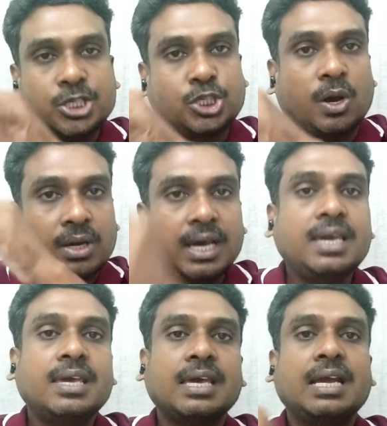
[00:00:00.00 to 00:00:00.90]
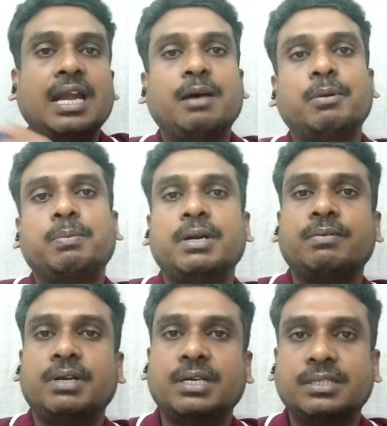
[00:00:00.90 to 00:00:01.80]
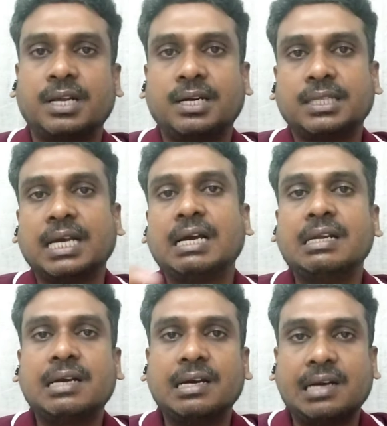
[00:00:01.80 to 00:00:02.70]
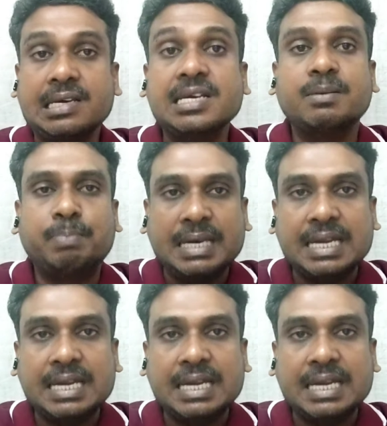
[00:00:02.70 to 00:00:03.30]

ஸ்டாக்கை இல்லாமல் பண்ணிவிடுகின்றார்கள் தங்களுக்கு கையிருப்பு